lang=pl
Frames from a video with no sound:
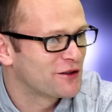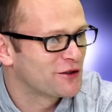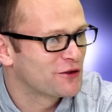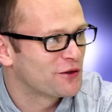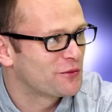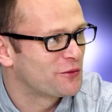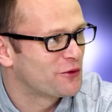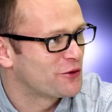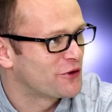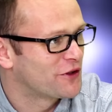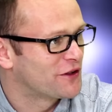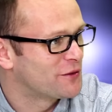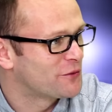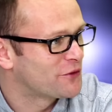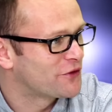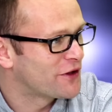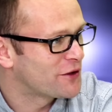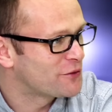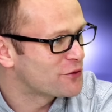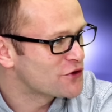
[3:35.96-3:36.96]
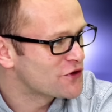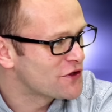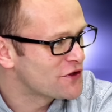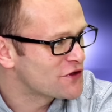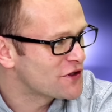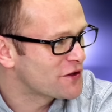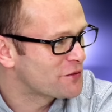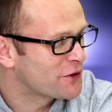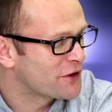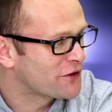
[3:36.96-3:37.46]
no to był jednym z najgłębszych
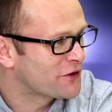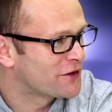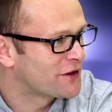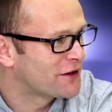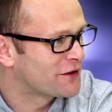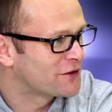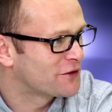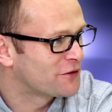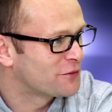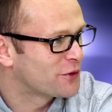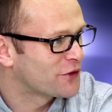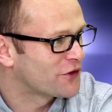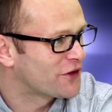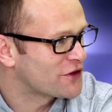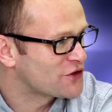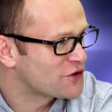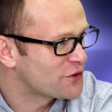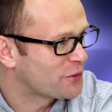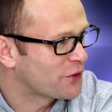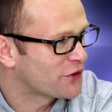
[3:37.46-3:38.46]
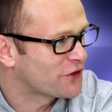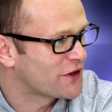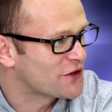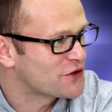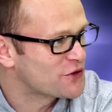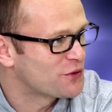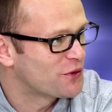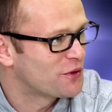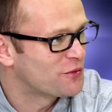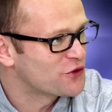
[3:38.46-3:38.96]
najgłośniejszych prezydentów, tak, bo, ale zdarzy, był bo
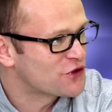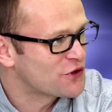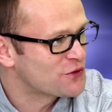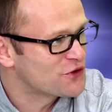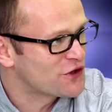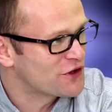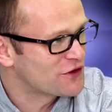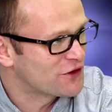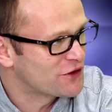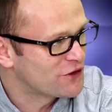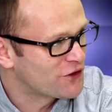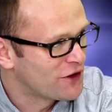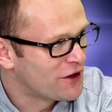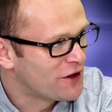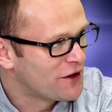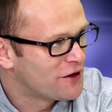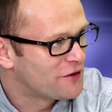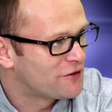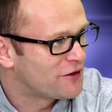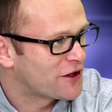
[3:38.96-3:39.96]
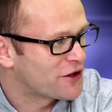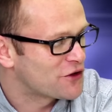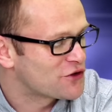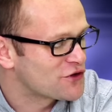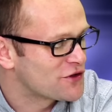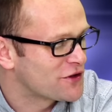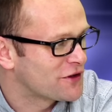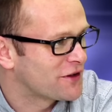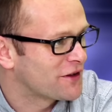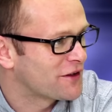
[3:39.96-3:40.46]
zdarzyło mu się siedzieć w
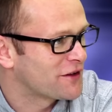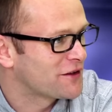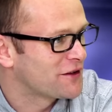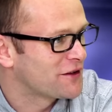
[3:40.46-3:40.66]
areszcie. I, nie,